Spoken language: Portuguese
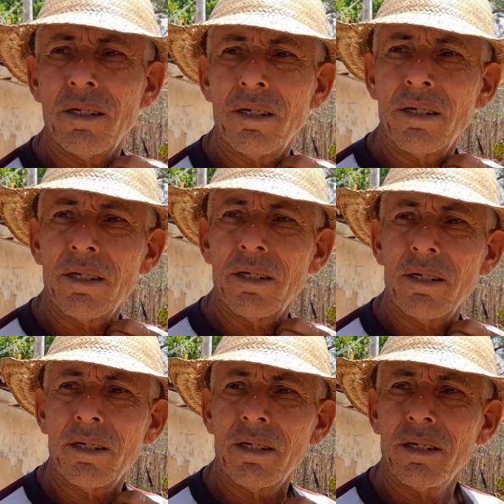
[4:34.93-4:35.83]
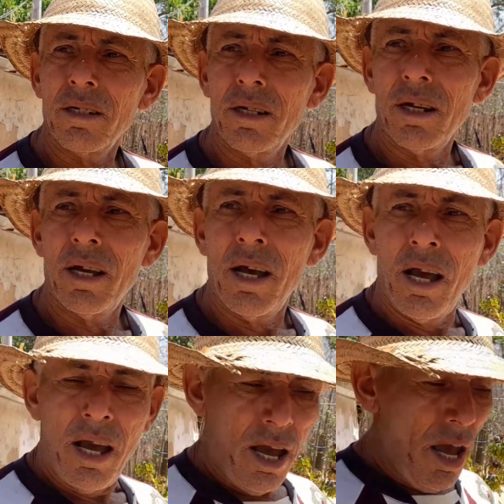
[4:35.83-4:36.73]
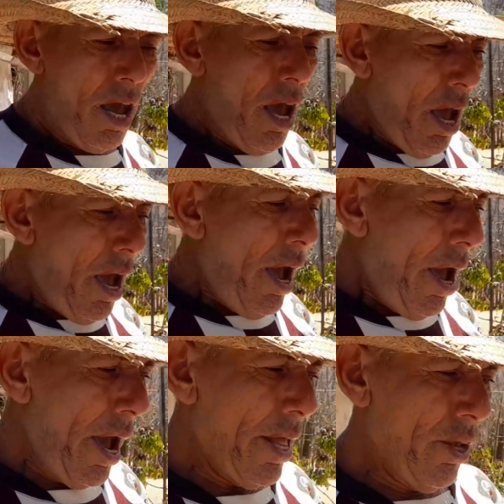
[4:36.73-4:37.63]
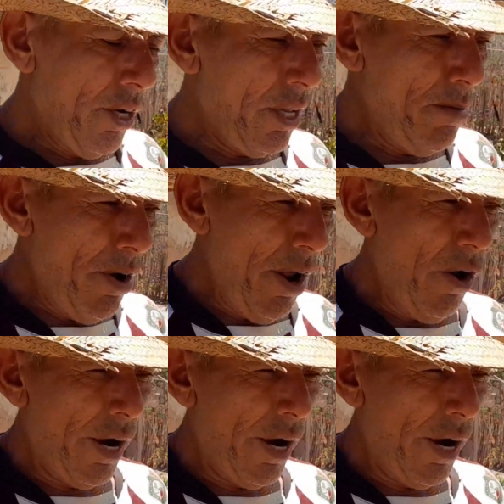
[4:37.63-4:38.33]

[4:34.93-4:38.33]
né, pai? A quintura é grande mesmo, né? É, nós estamos vendo